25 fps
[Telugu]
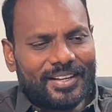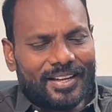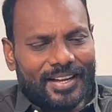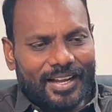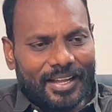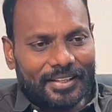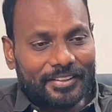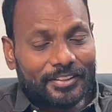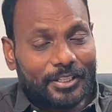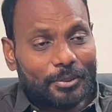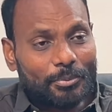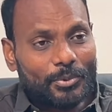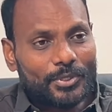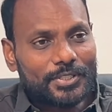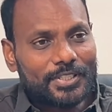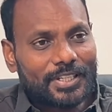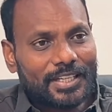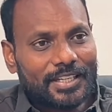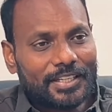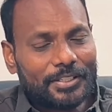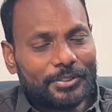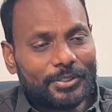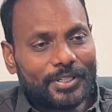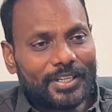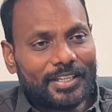అంత ఎమోషనల్
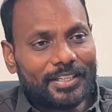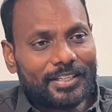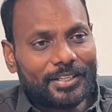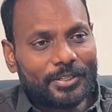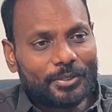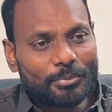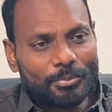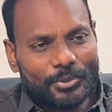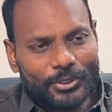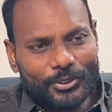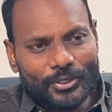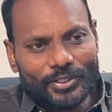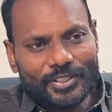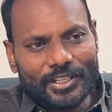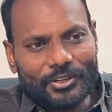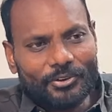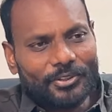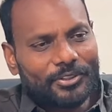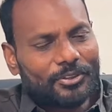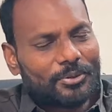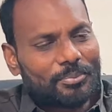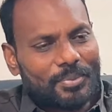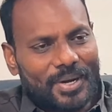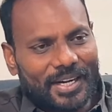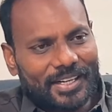ఎందుకు అయ్యారు మీతో తర్వాత
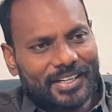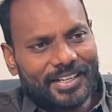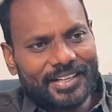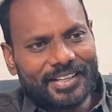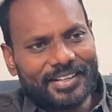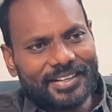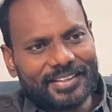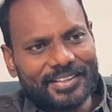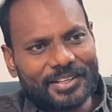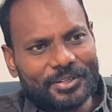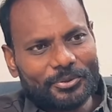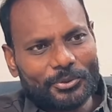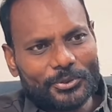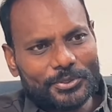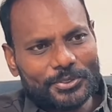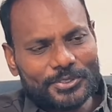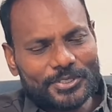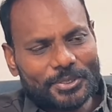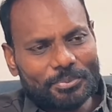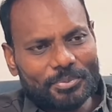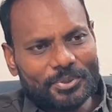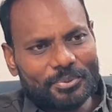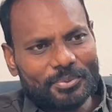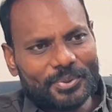నేను మాట్లాడారు దానికోసం చెప్పండి